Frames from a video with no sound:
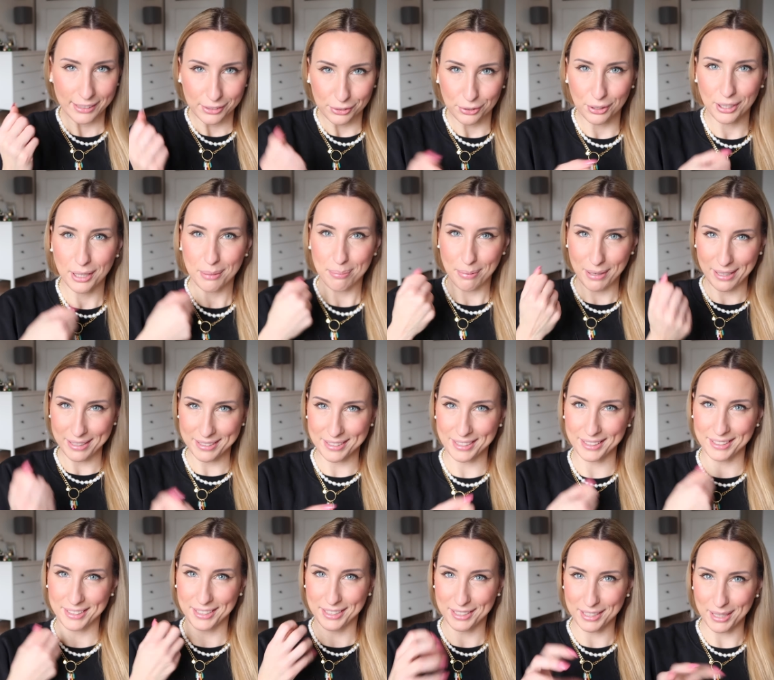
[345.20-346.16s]
trochę
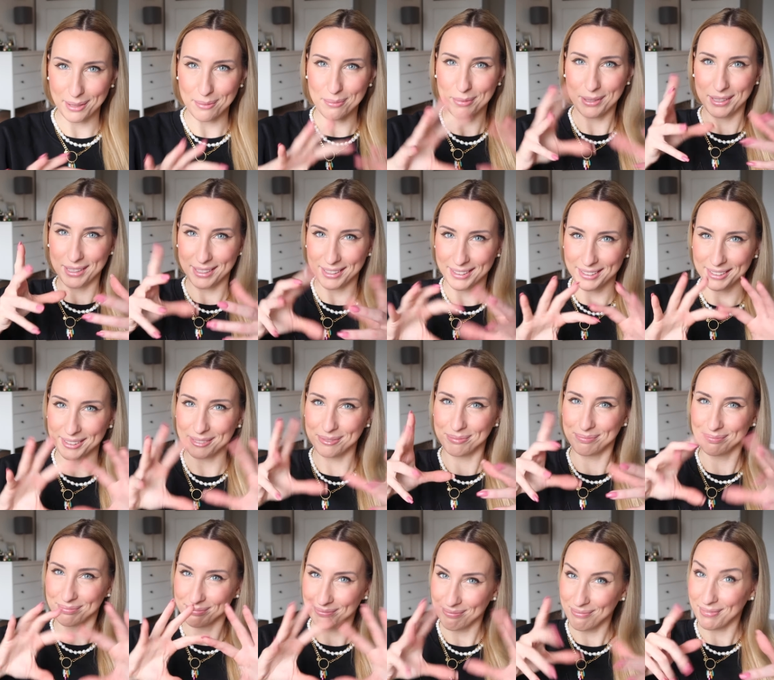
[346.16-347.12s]
bardziej gdzieś tam...
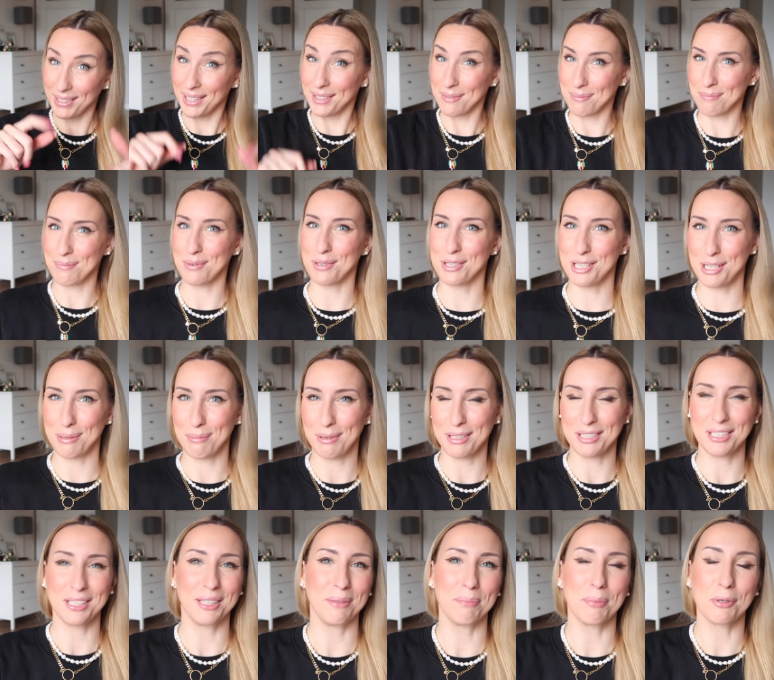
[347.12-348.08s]
Um,
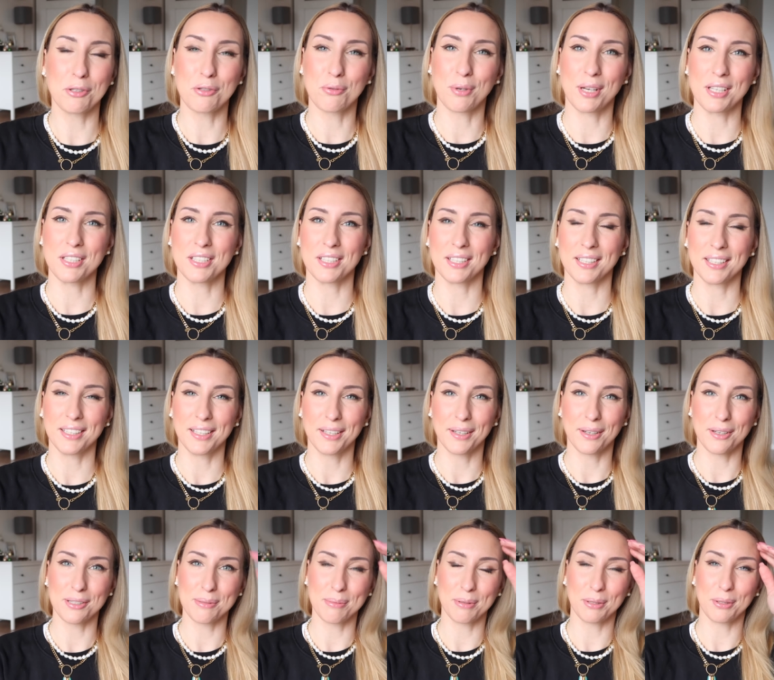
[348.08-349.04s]
pogrzebać i poszukać e,
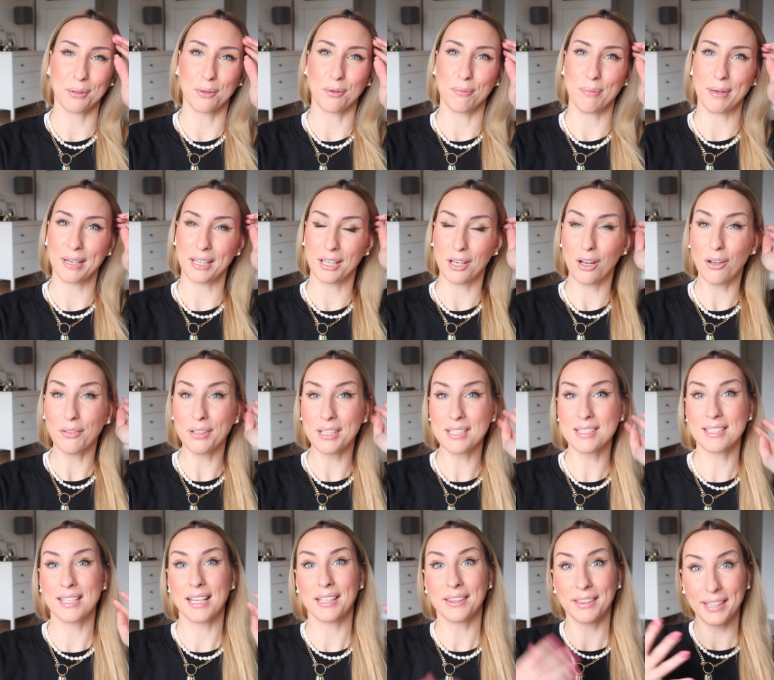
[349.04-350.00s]
kosmetyków marki
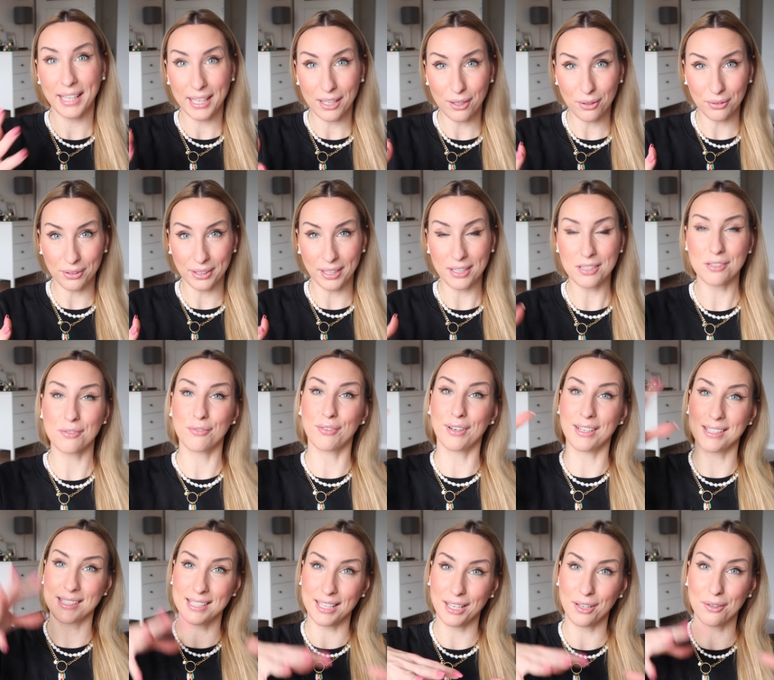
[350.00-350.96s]
Ones, dlatego też
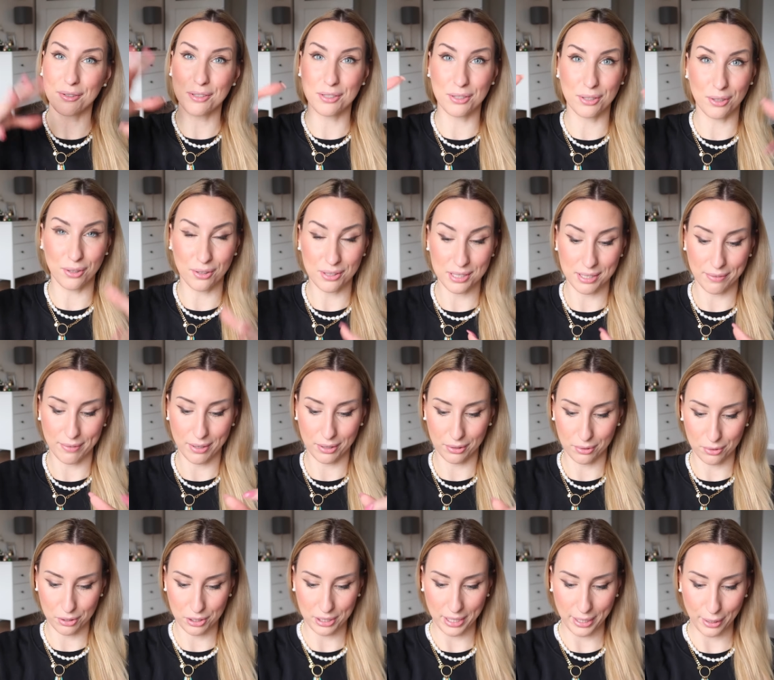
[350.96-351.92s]
wracając do
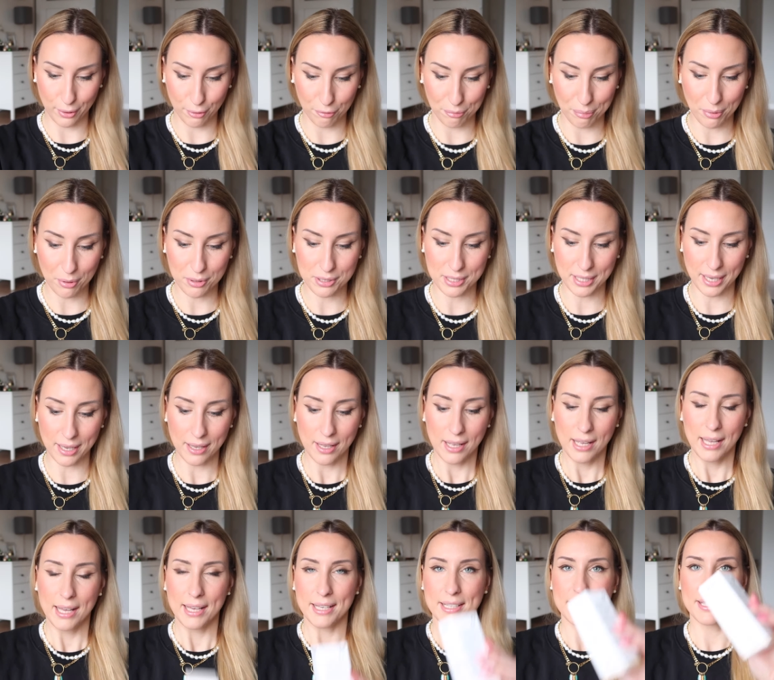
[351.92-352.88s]
zawartości I Love Boxa,
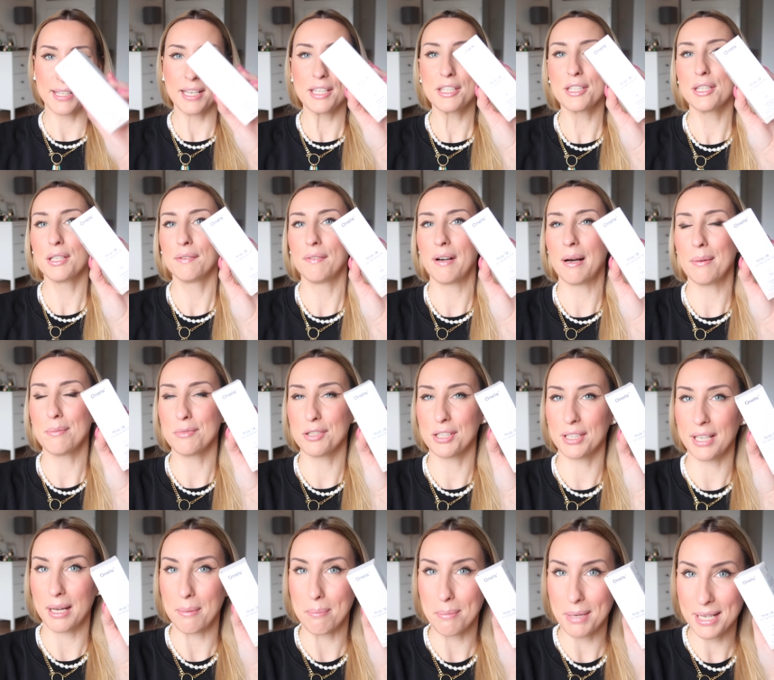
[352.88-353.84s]
zdecydowałam się
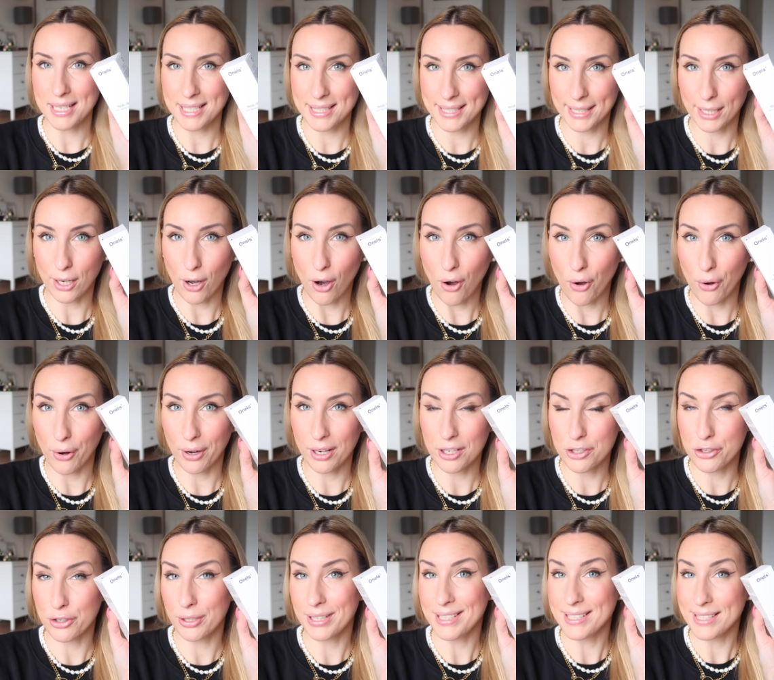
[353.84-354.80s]
na Mystic Oil,
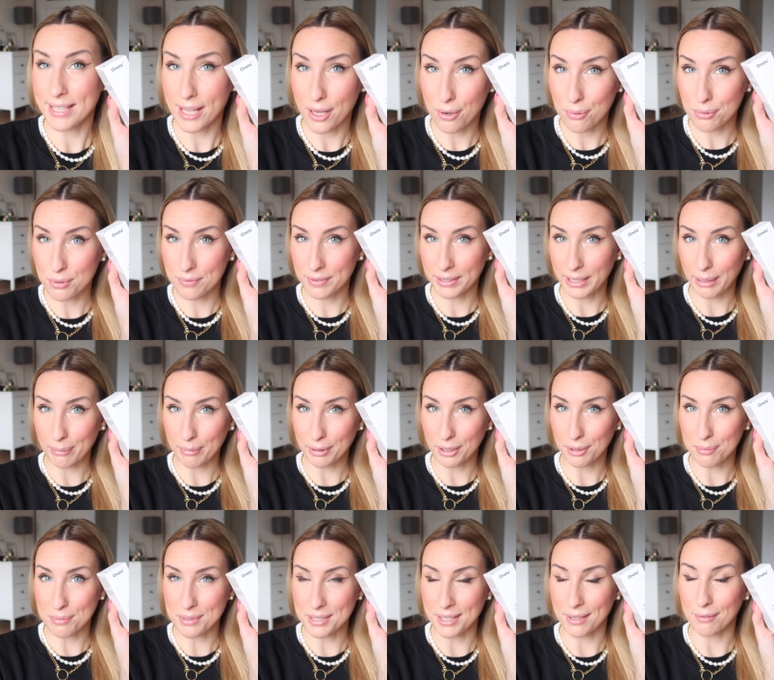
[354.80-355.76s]
czyli serum z
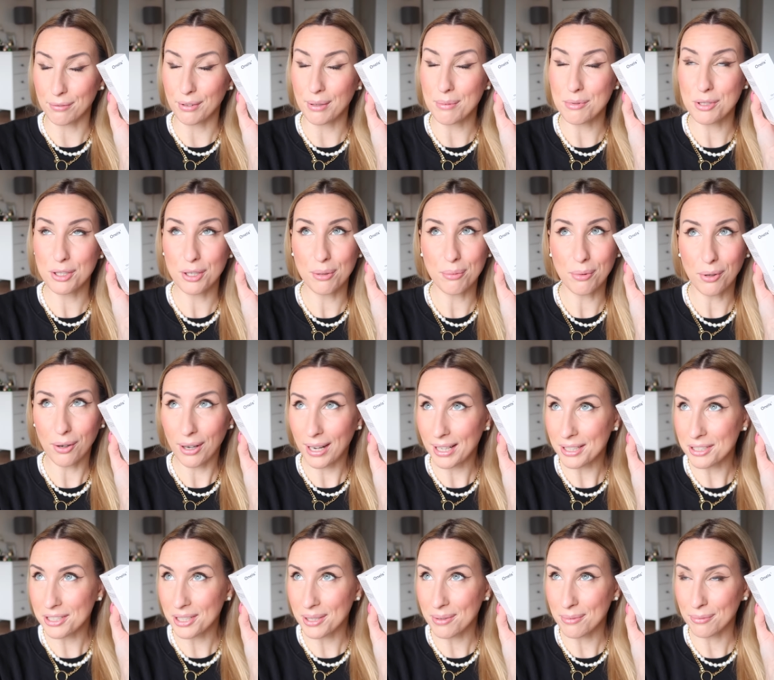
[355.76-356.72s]
witaminą C. Wiem, że ją
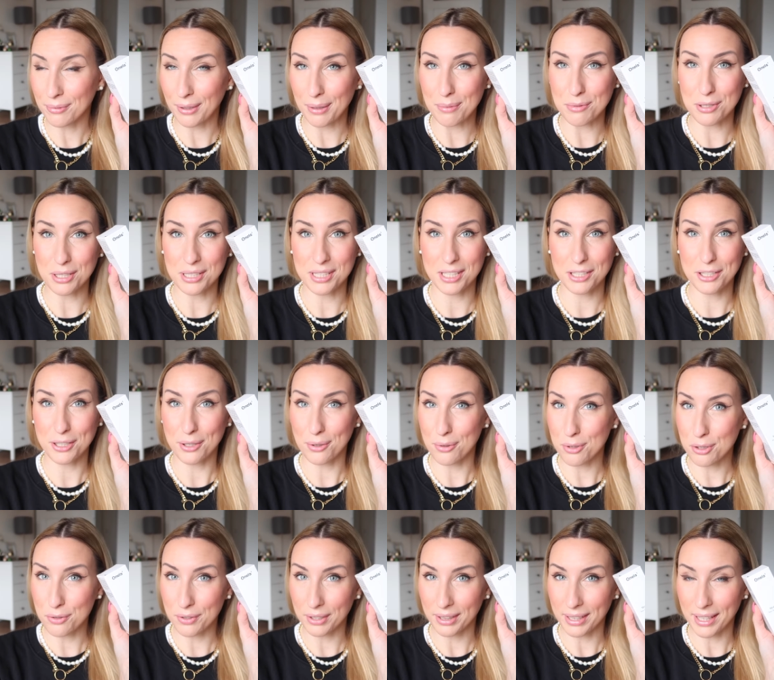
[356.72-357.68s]
kochacie, wiem, że chcecie
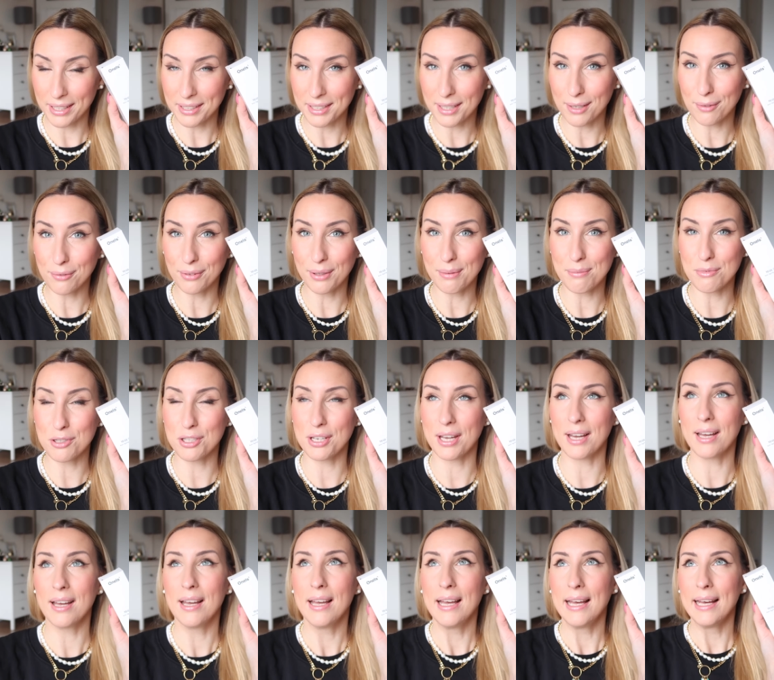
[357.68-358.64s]
rozświetlenia, wiem, że
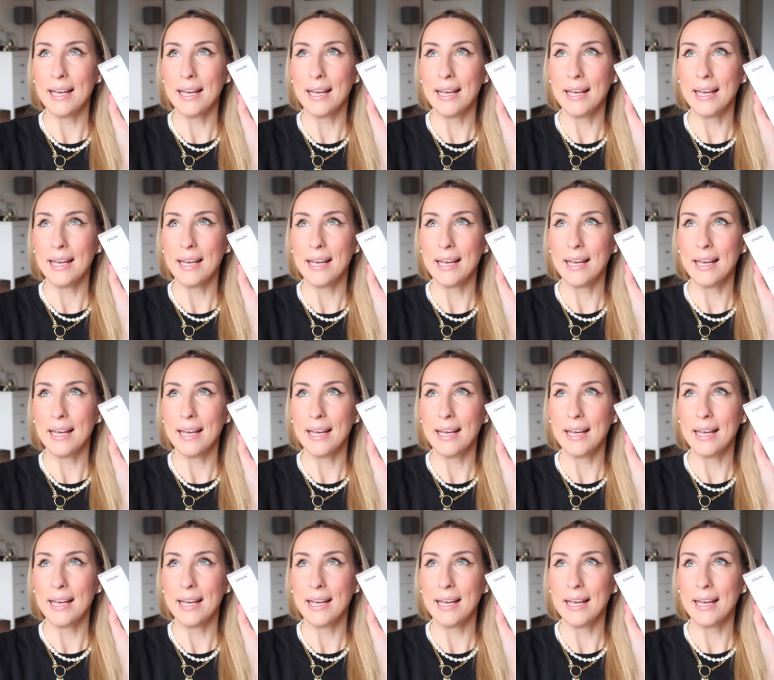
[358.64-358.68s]
e,